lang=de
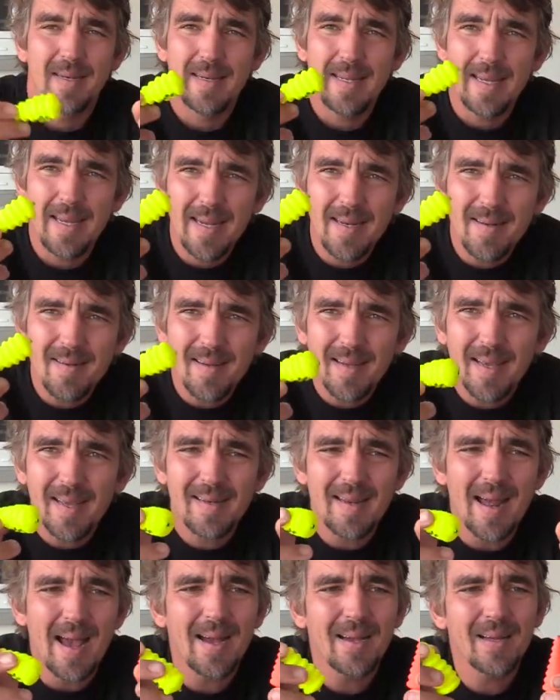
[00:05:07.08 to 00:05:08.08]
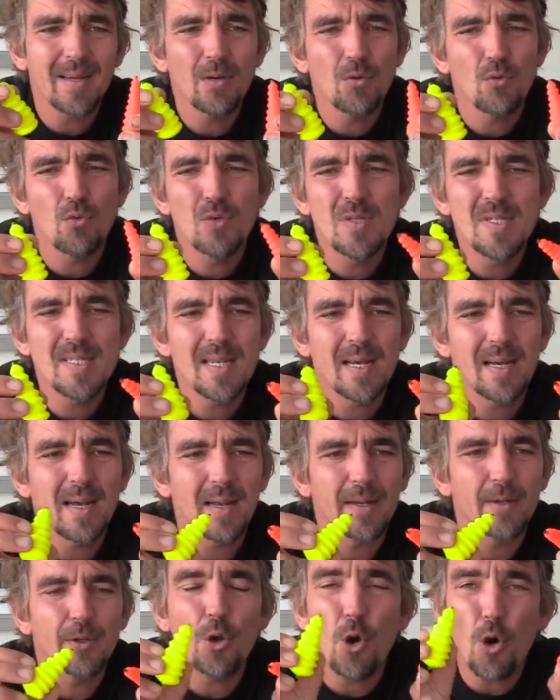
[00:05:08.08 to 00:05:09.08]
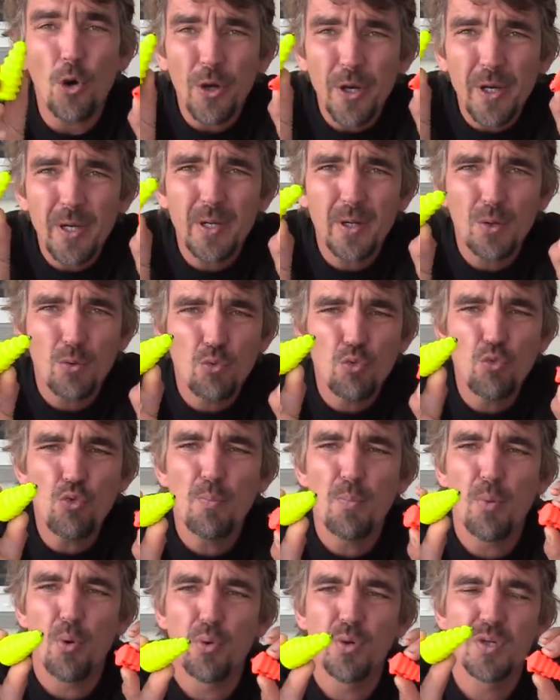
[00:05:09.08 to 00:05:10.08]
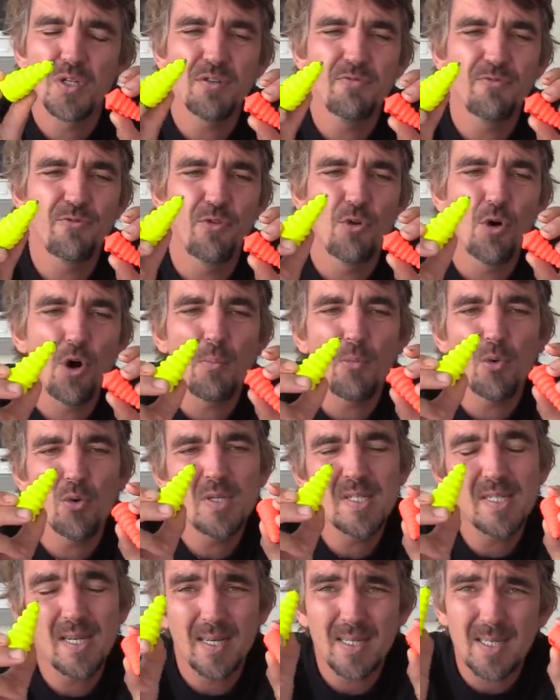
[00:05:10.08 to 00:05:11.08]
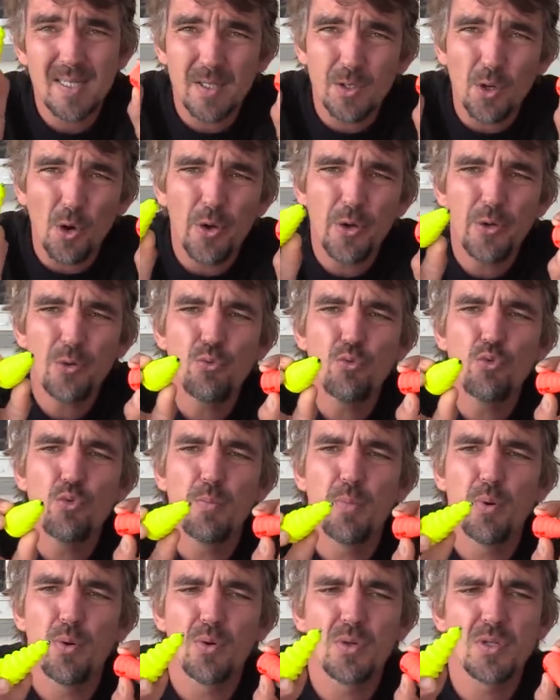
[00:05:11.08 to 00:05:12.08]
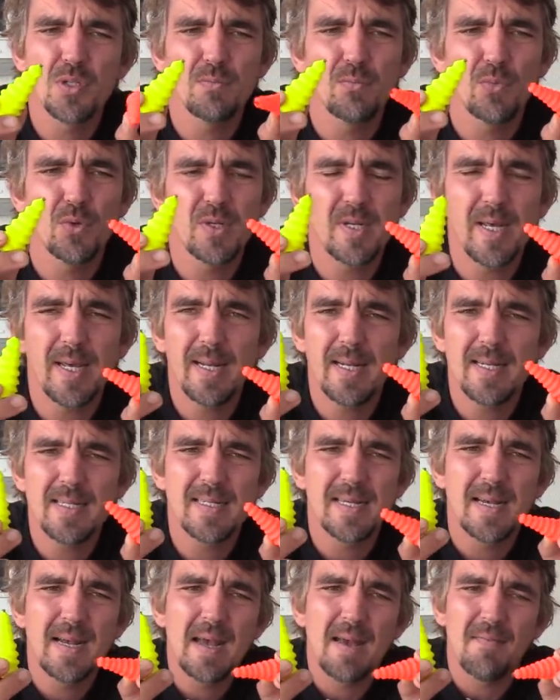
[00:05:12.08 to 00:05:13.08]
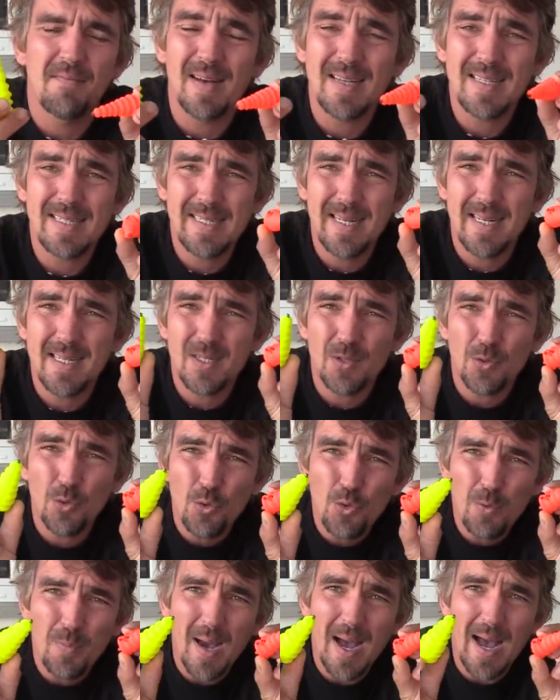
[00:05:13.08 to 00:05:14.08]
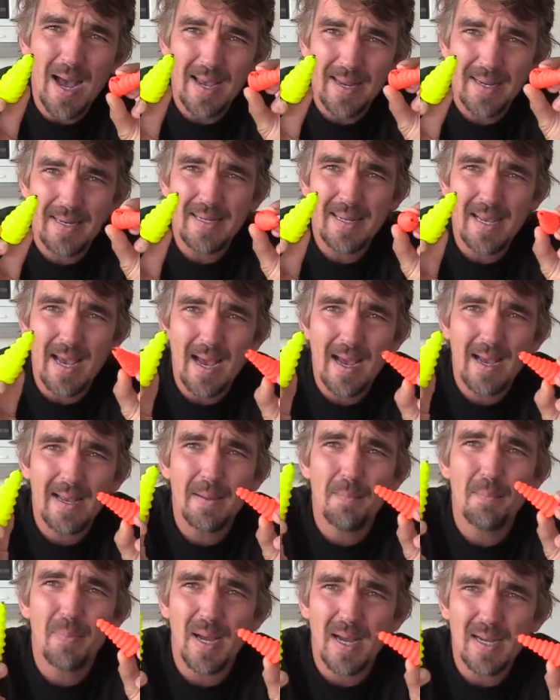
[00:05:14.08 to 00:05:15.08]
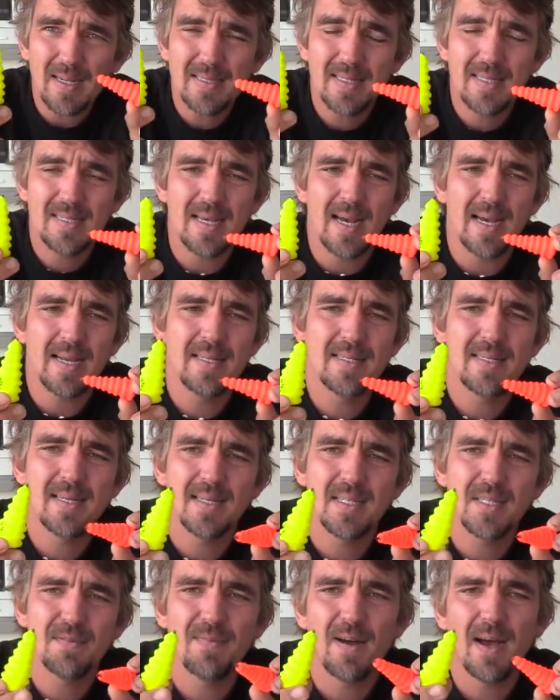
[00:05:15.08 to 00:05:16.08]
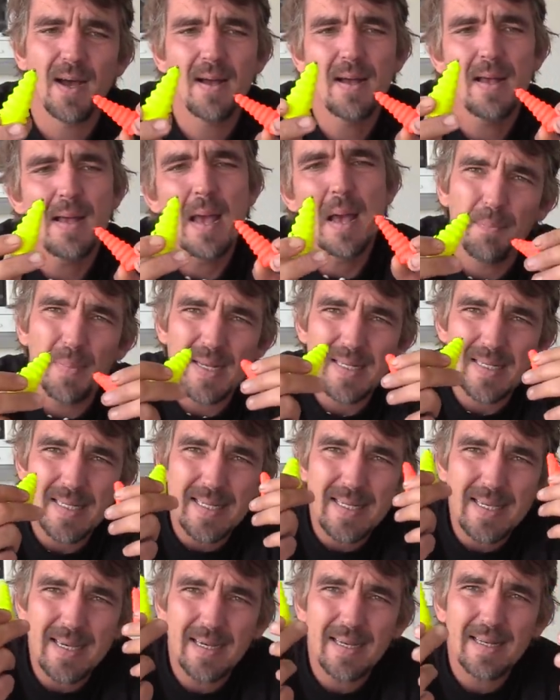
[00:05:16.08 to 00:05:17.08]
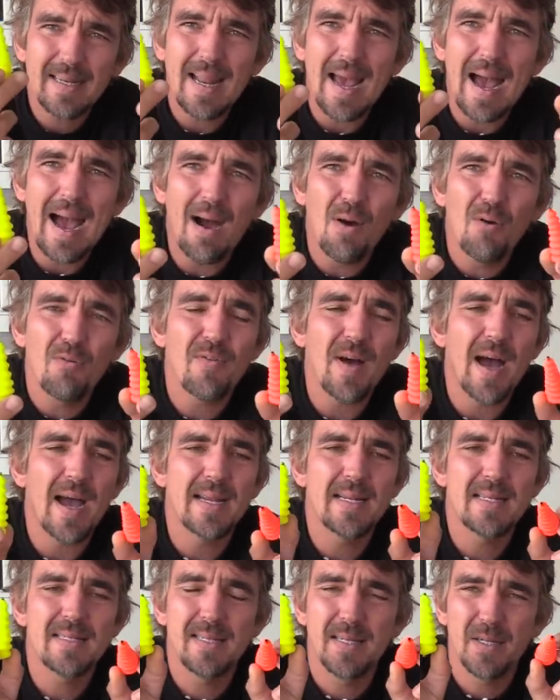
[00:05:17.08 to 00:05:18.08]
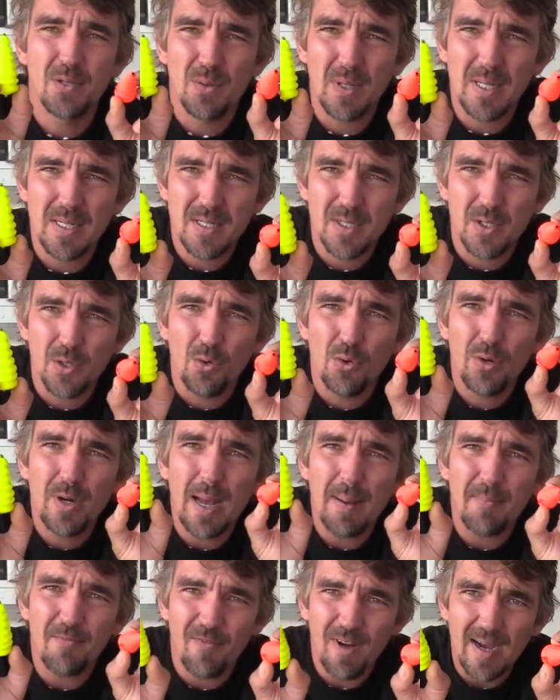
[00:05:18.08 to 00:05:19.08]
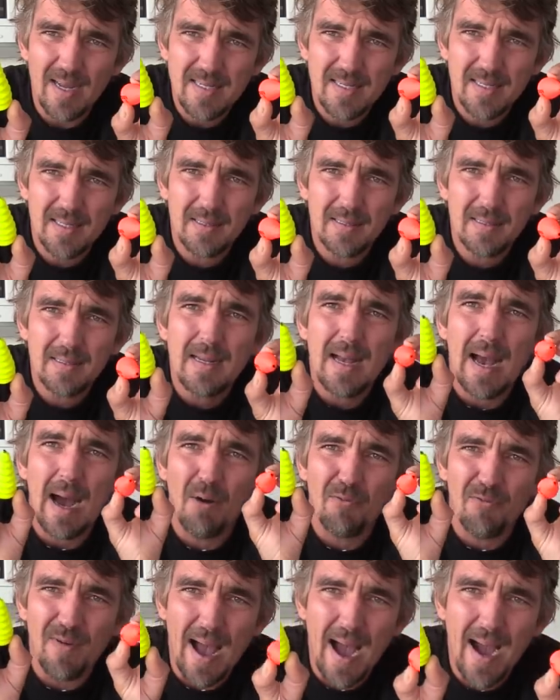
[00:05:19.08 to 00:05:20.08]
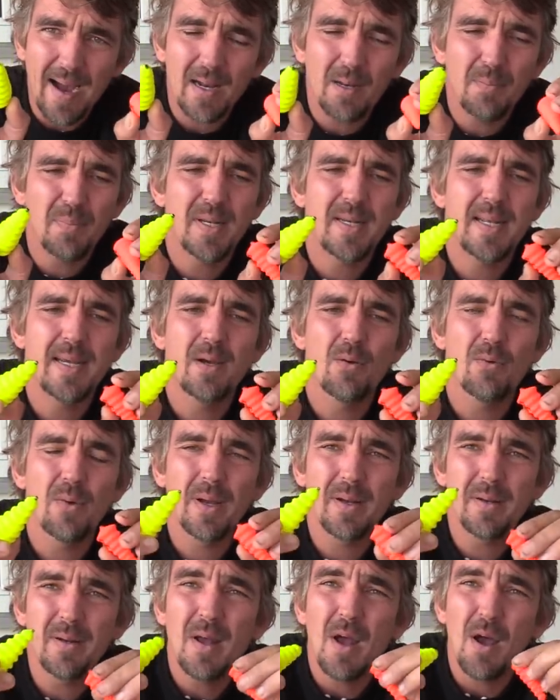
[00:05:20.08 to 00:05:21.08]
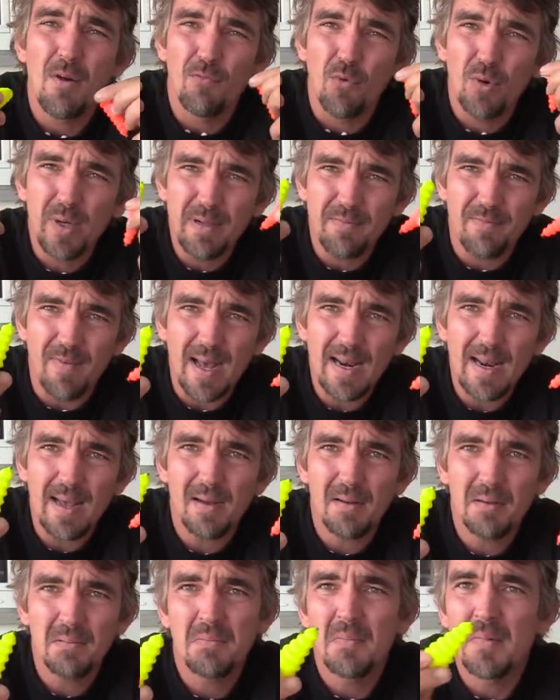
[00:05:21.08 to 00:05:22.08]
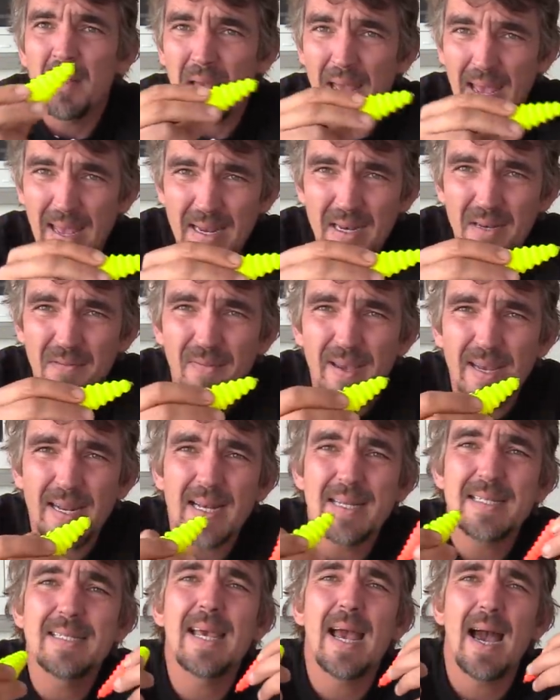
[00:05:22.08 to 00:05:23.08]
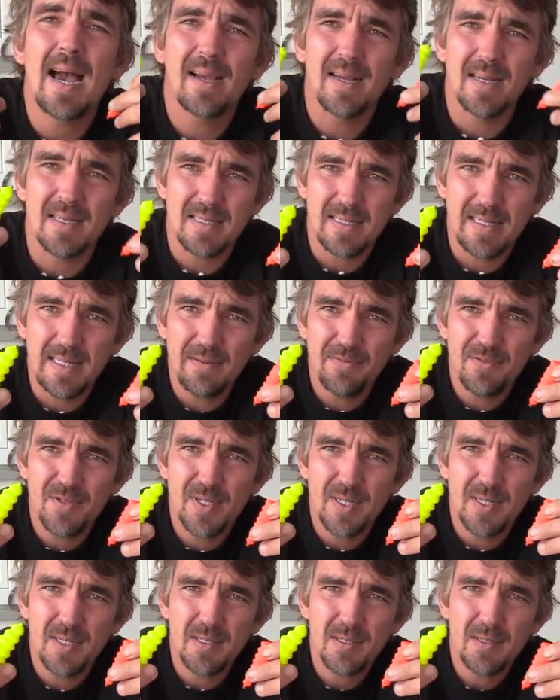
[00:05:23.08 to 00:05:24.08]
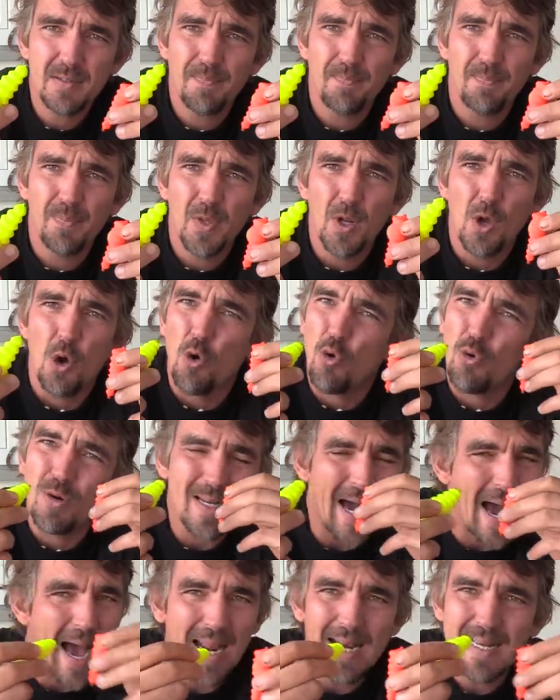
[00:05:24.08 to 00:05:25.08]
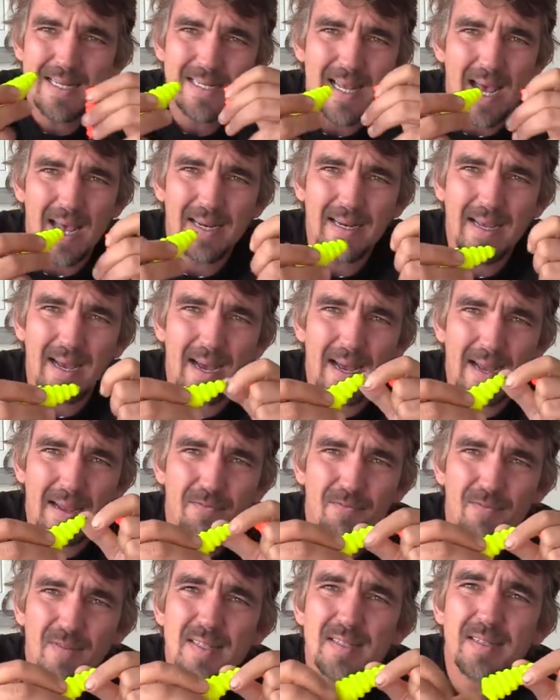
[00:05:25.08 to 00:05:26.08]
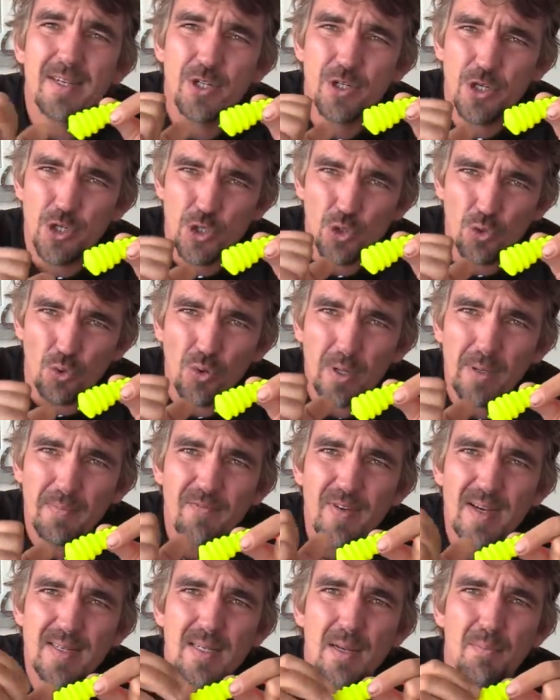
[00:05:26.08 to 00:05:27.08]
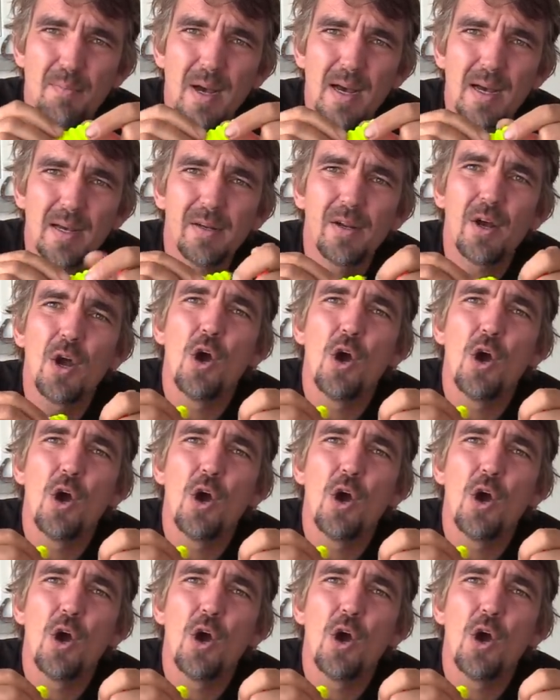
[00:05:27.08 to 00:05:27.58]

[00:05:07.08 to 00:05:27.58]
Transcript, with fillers: Die Hintergedanken unserer neuen U-Posen-Form, unseres neuen U-Posen-Modells, was jetzt über ein Jahr im Praxiseinsatz war, basieren auf einer Situation am Wasser, auf Angelbedingungen, wo die Waller entweder sehr aggressiv sind, und alles angreifen, was richtig Druck im Wasser macht.